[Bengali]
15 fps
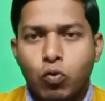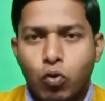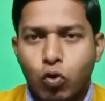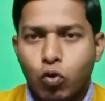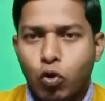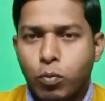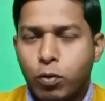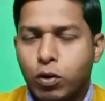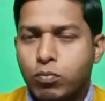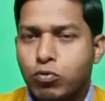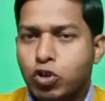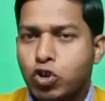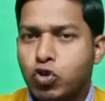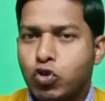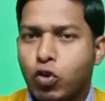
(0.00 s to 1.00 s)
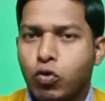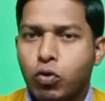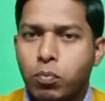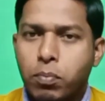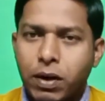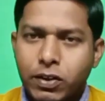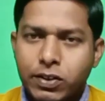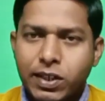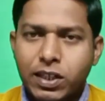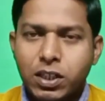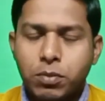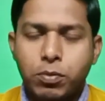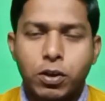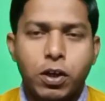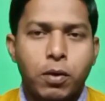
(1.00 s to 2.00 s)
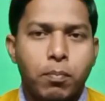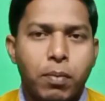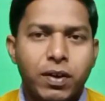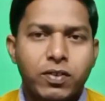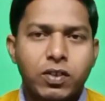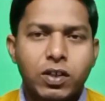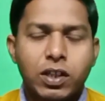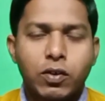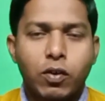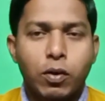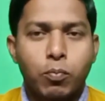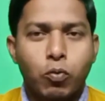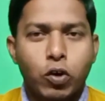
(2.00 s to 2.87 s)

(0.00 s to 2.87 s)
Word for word: গরু এবং মহিষ যখন বাচ্চা দেবে বাচ্চা দেওয়ার